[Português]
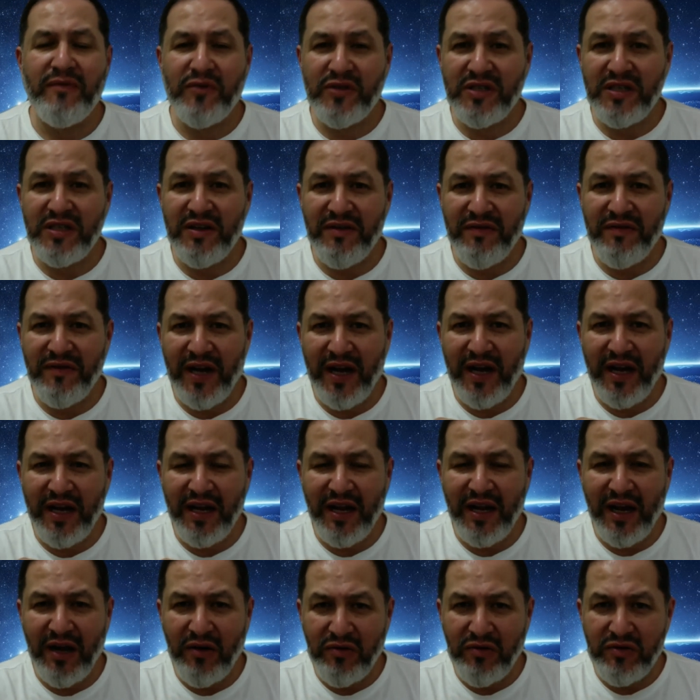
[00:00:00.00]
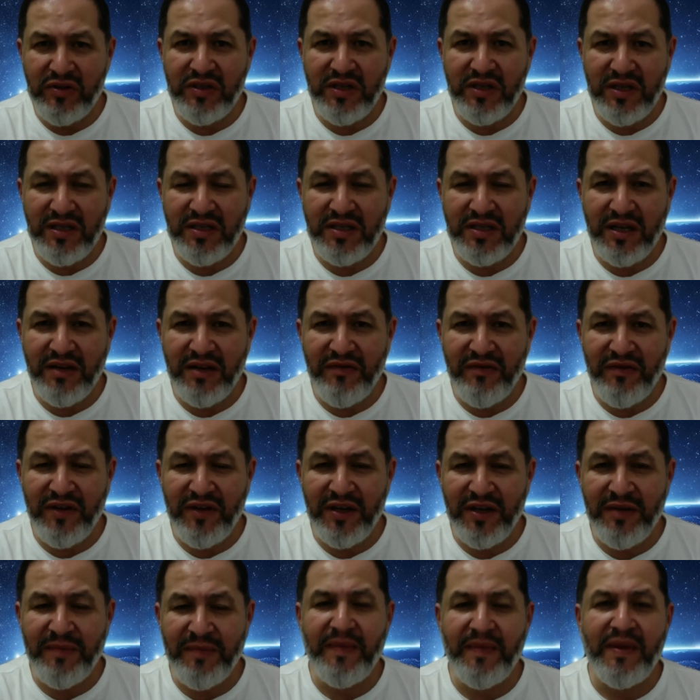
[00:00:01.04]
você vai, ao se
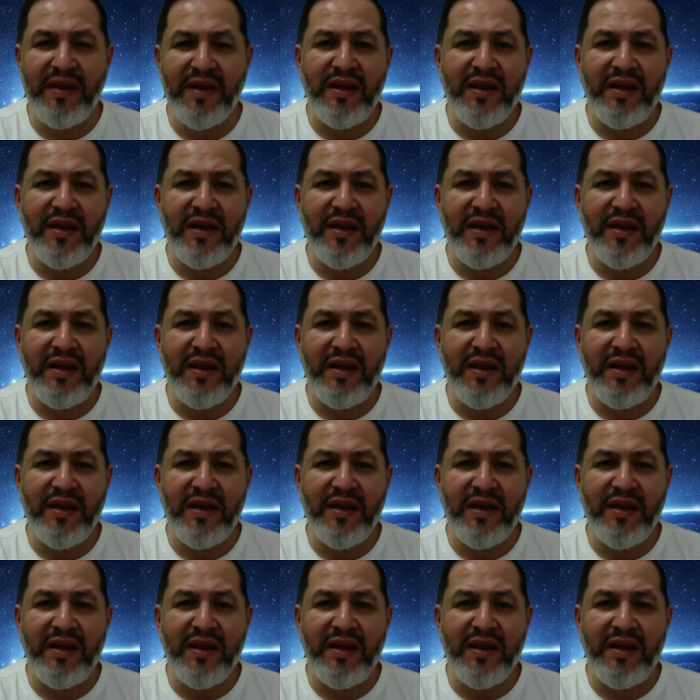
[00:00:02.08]
inscrever,